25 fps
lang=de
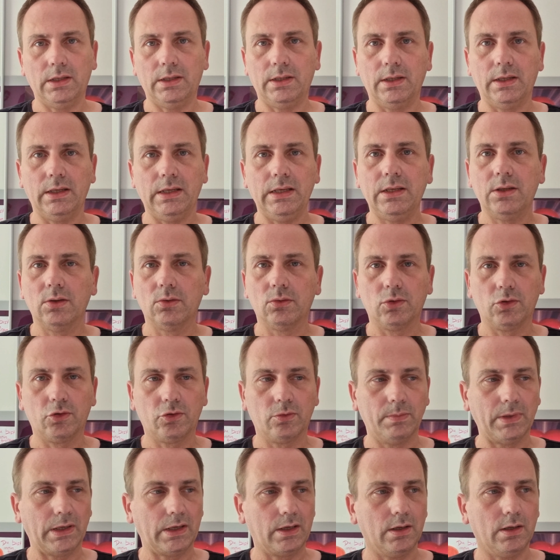Ich rieche und
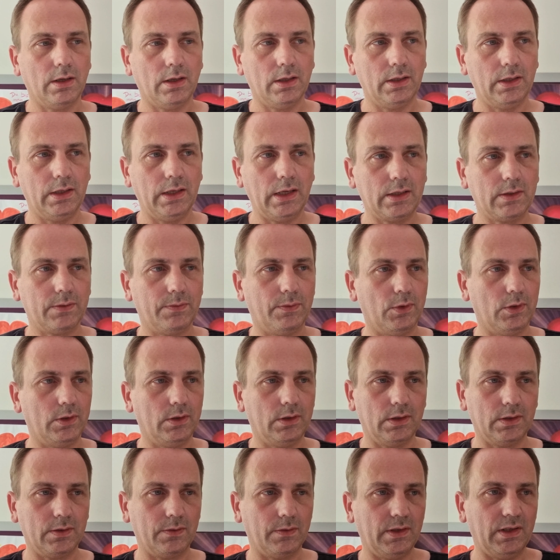schmecke da nichts
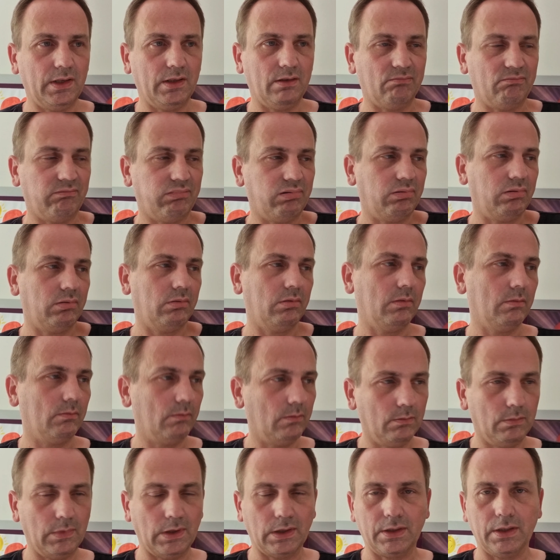von, deswegen
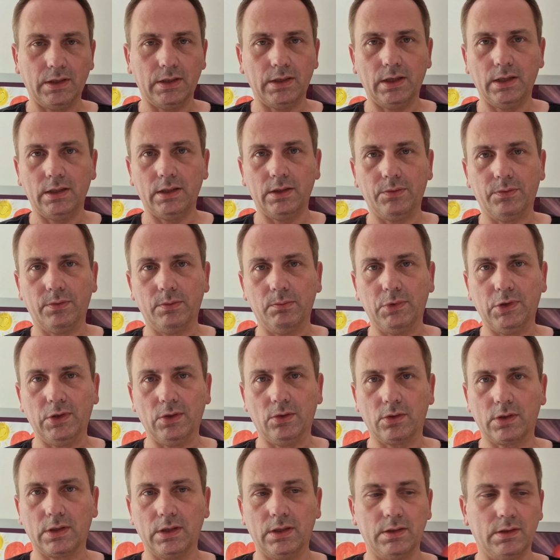macht das eigentlich für mich
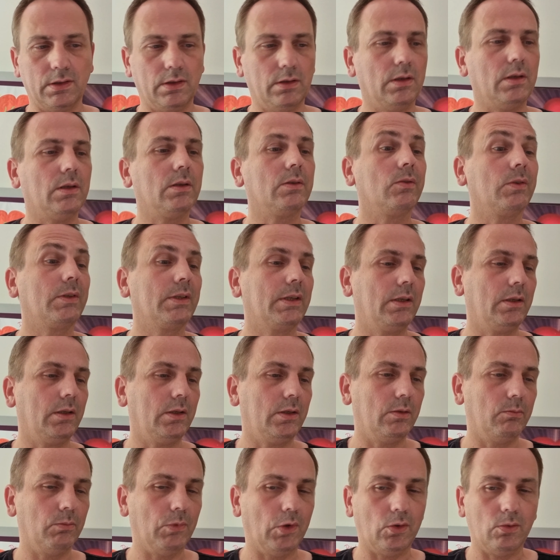auch keinen Sinn. Also trinke
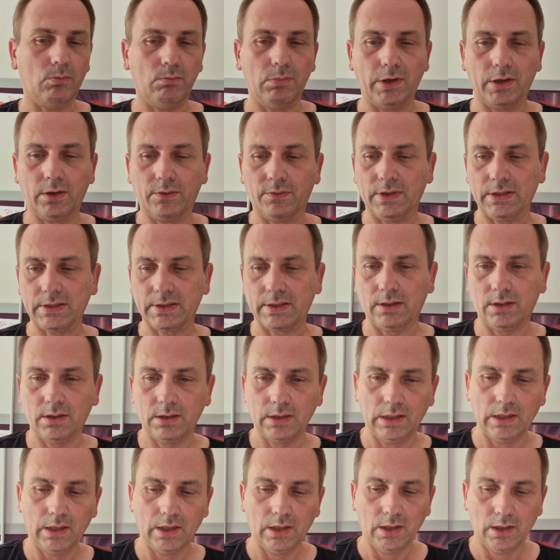ich im Augenblick
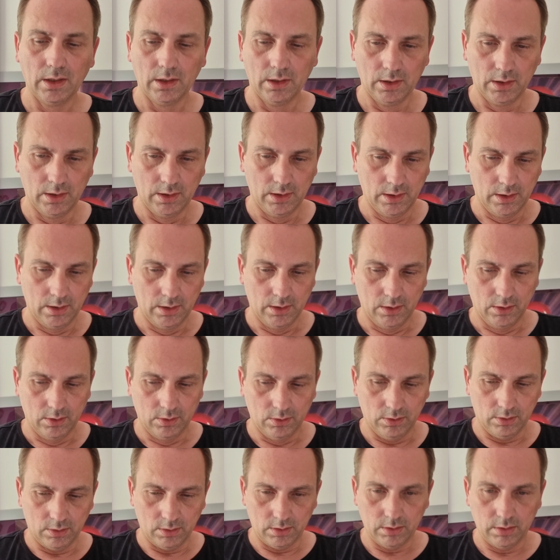Wasser.
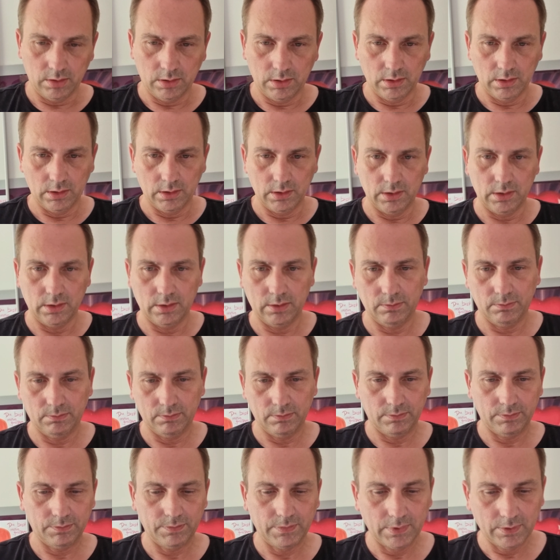Ja,
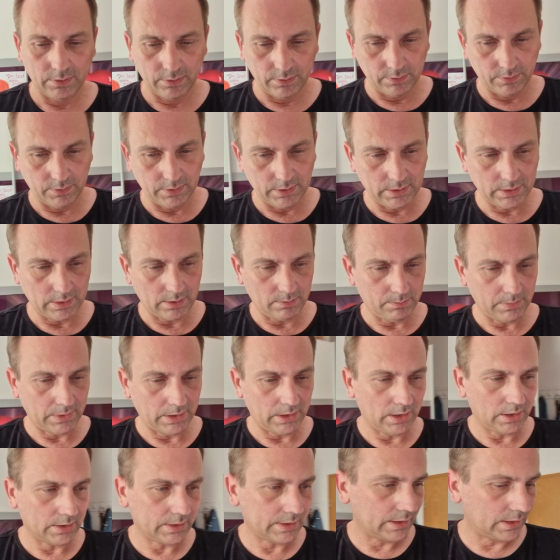ähm, wie gesagt,
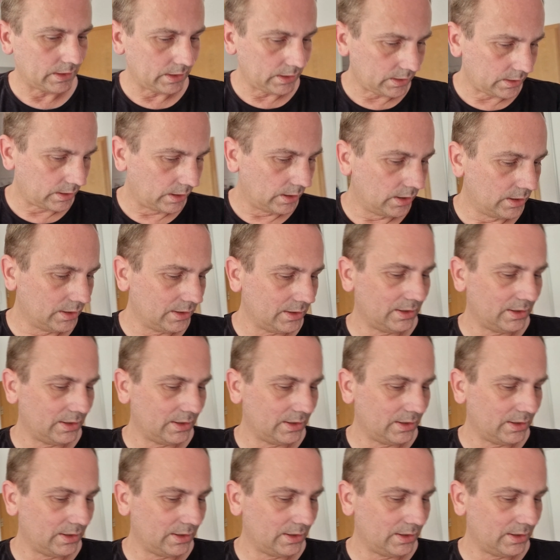mein Lazarett.